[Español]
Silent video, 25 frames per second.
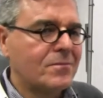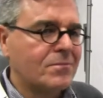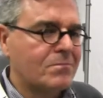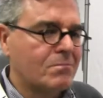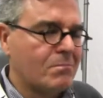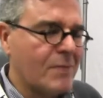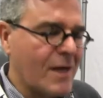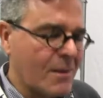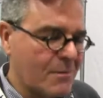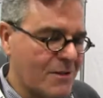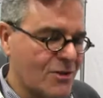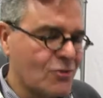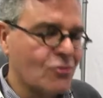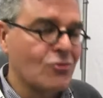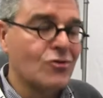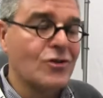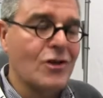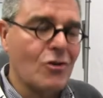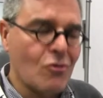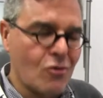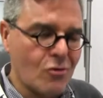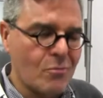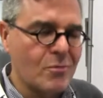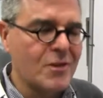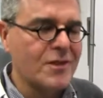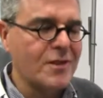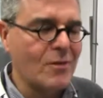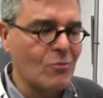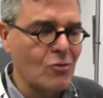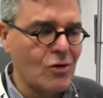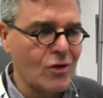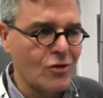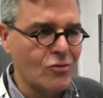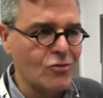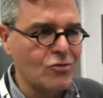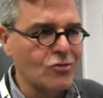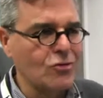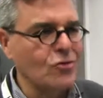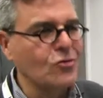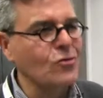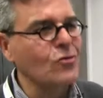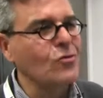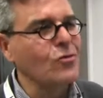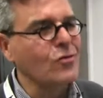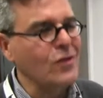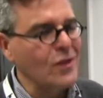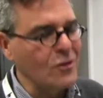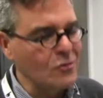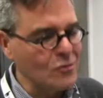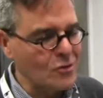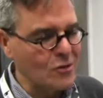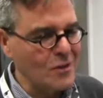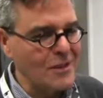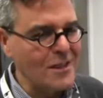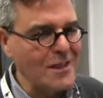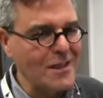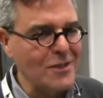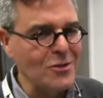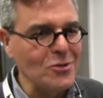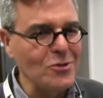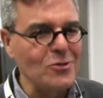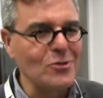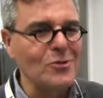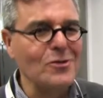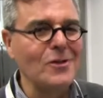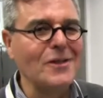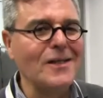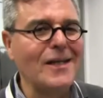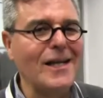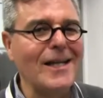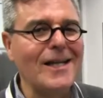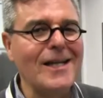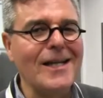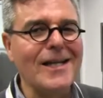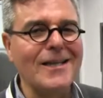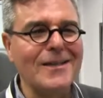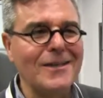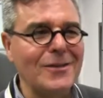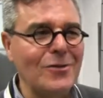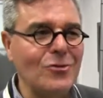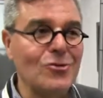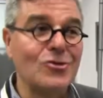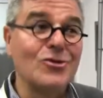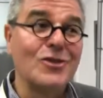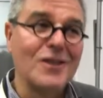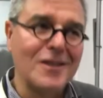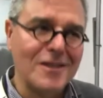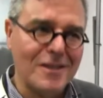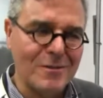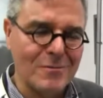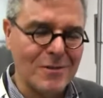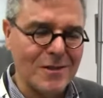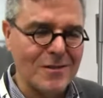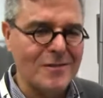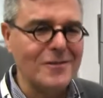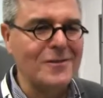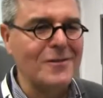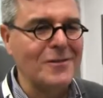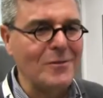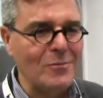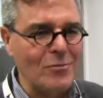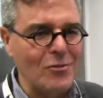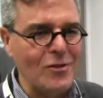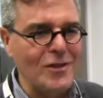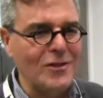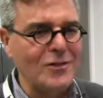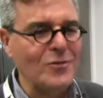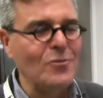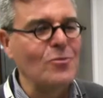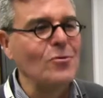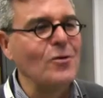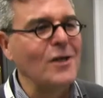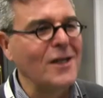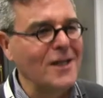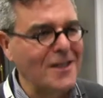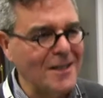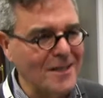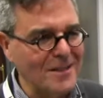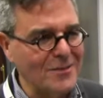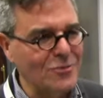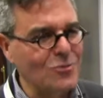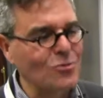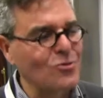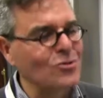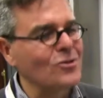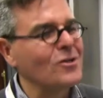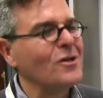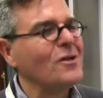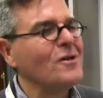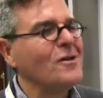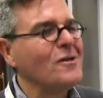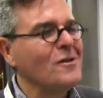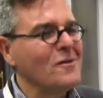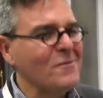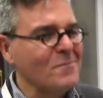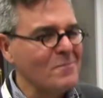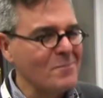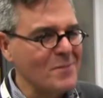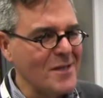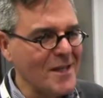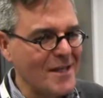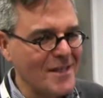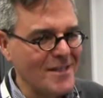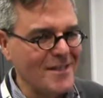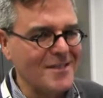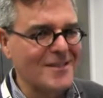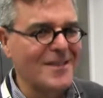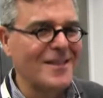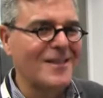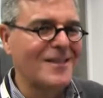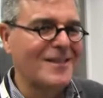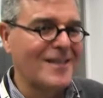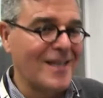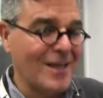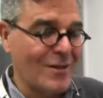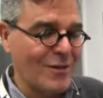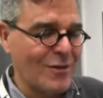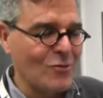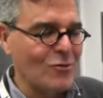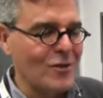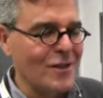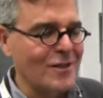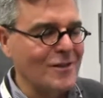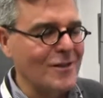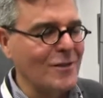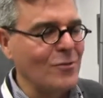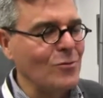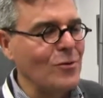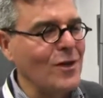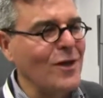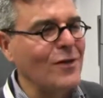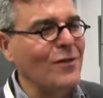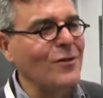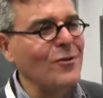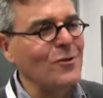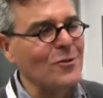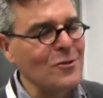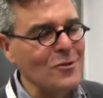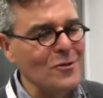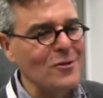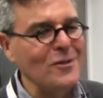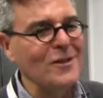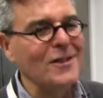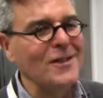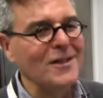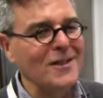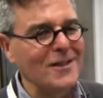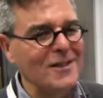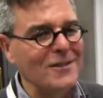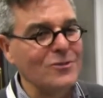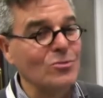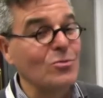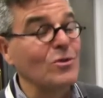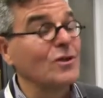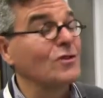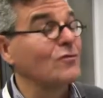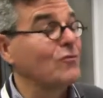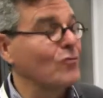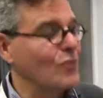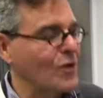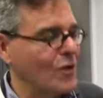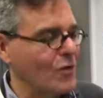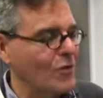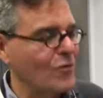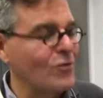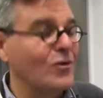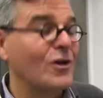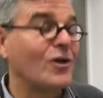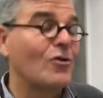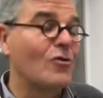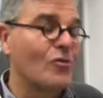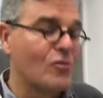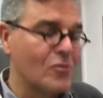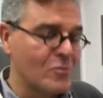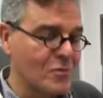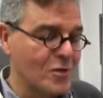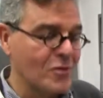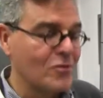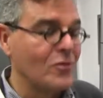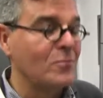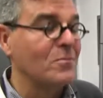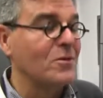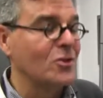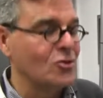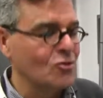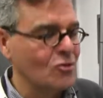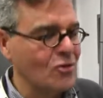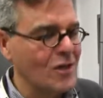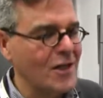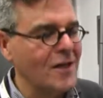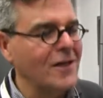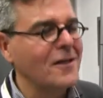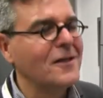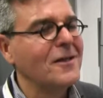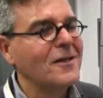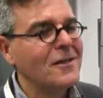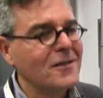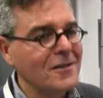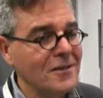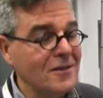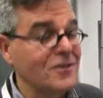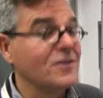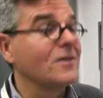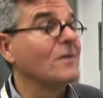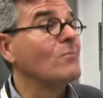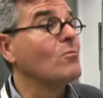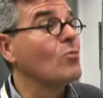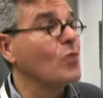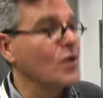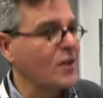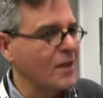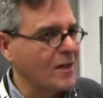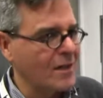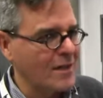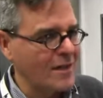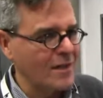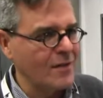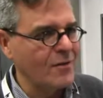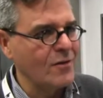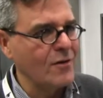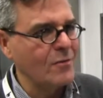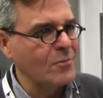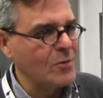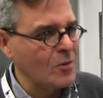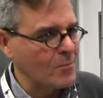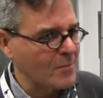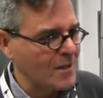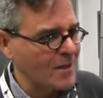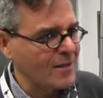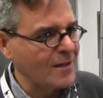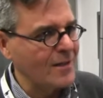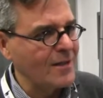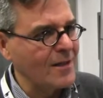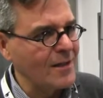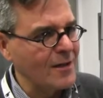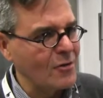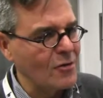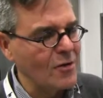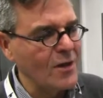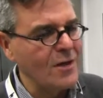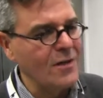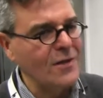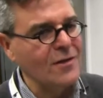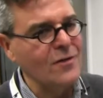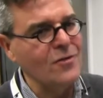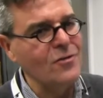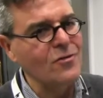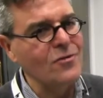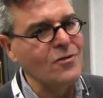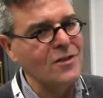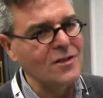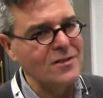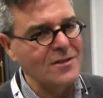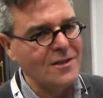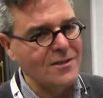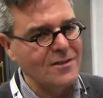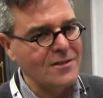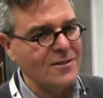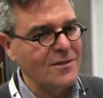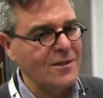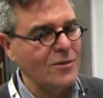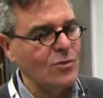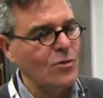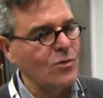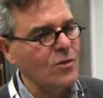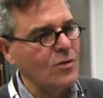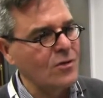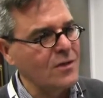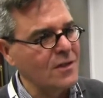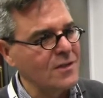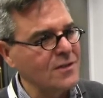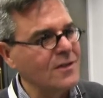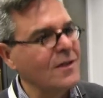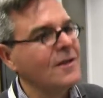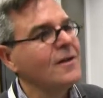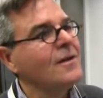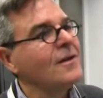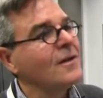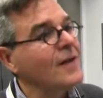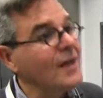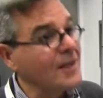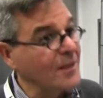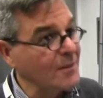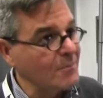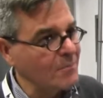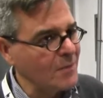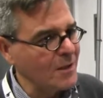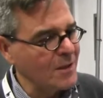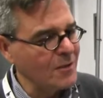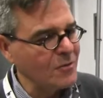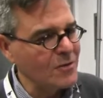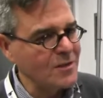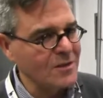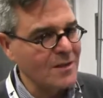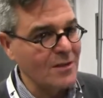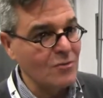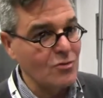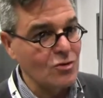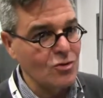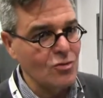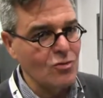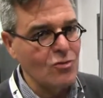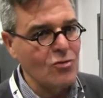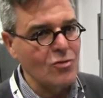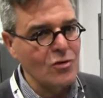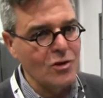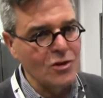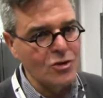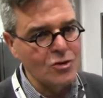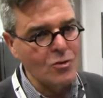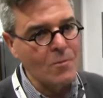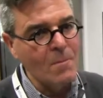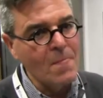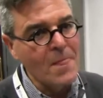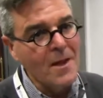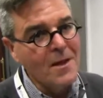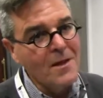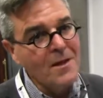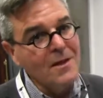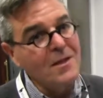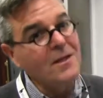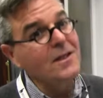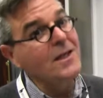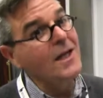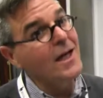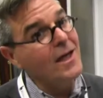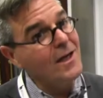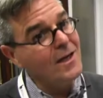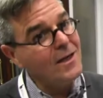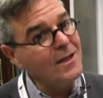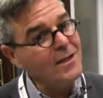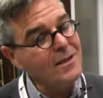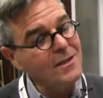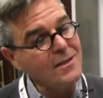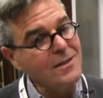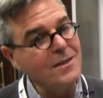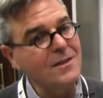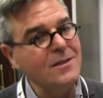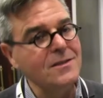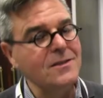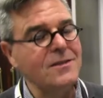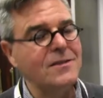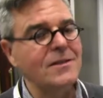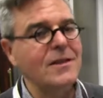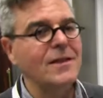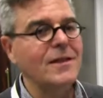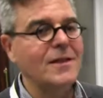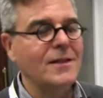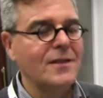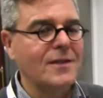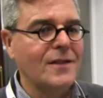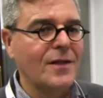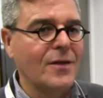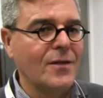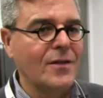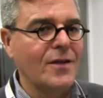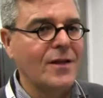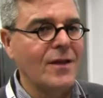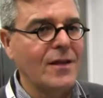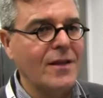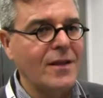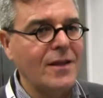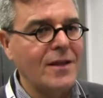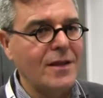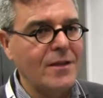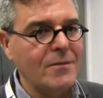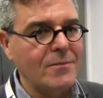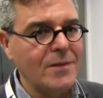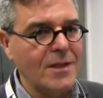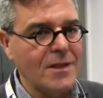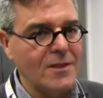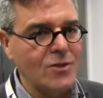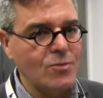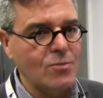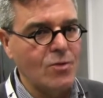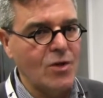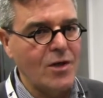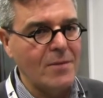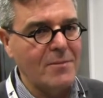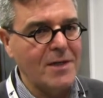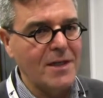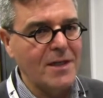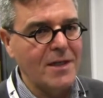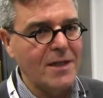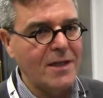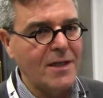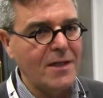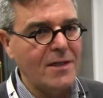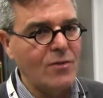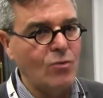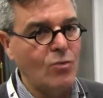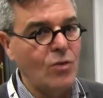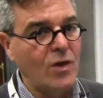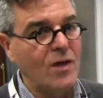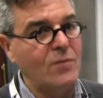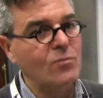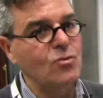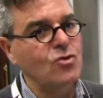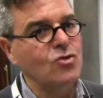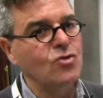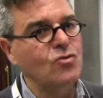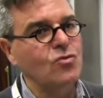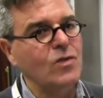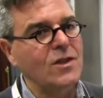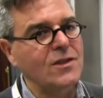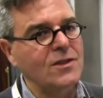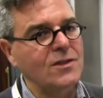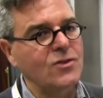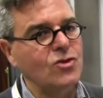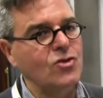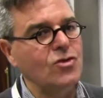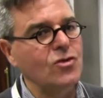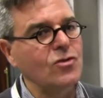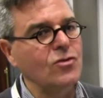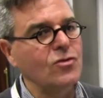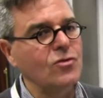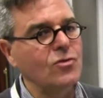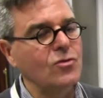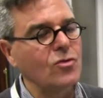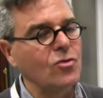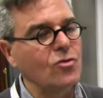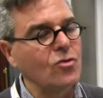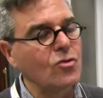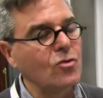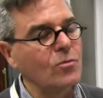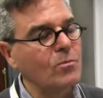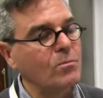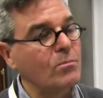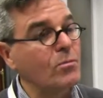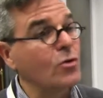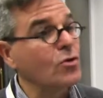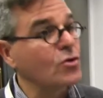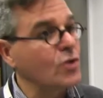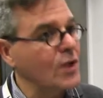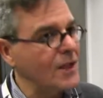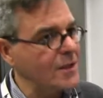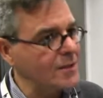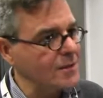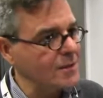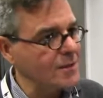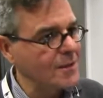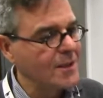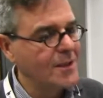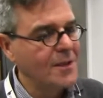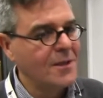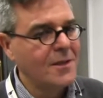Barbastros de Colombia está muy lejos. Yo he cruzado este año el Atlántico siete veces y te puedo asegurar que estos viajes de 13 horas de duración eh, es un esfuerzo económico y personal que es de muy de agradecer por parte de la organización que estas instituciones hayan venido hasta nuestro Congreso. Y ya el, el tercer día, el viernes por la mañana, inauguramos una sesión con podcast,